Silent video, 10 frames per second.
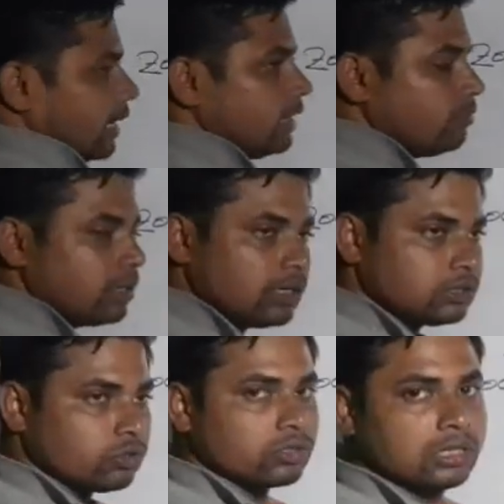অ্যানিম্যালের
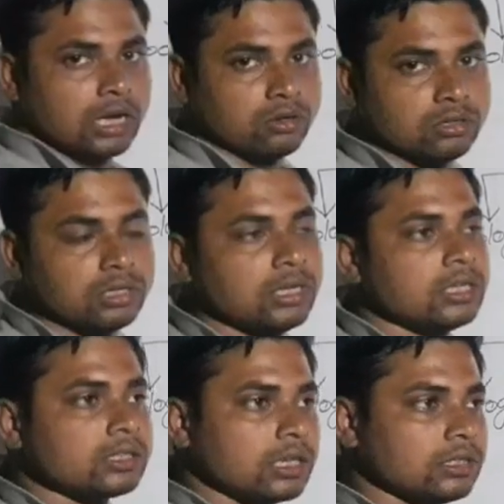যে অধ্যয়ন
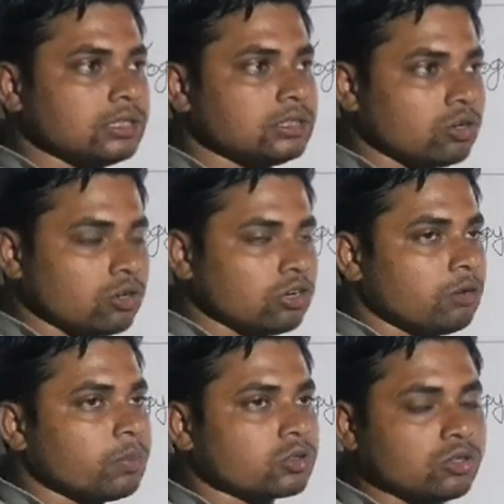তাদের যে অঙ্গ
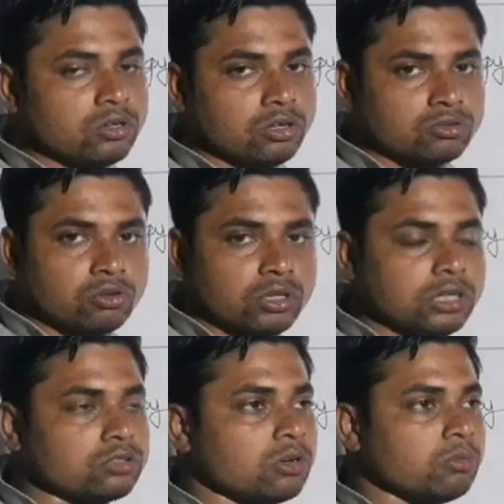পতঙ্গ
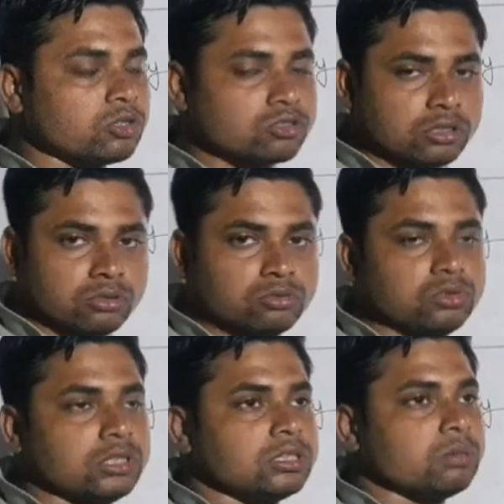শরীর সমস্ত কিছু
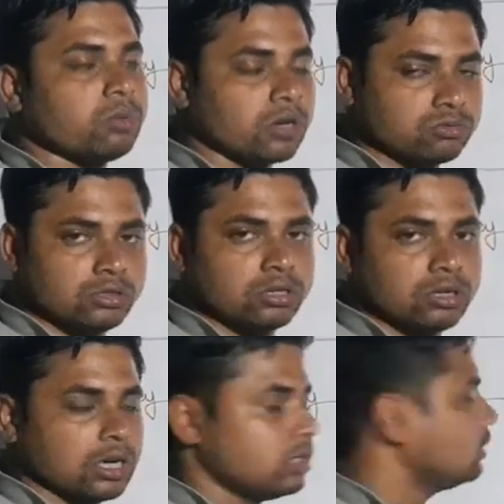নিয়ে যে পড়াশোনা
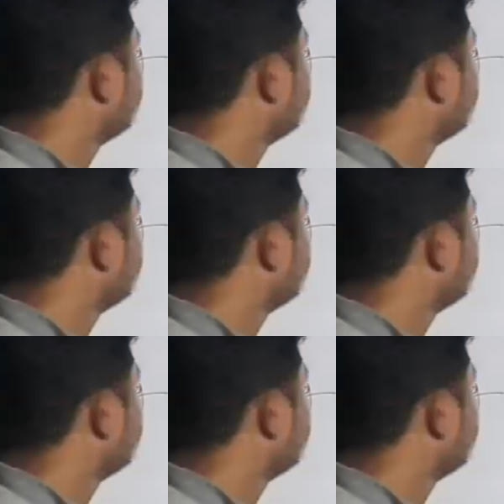করা হয়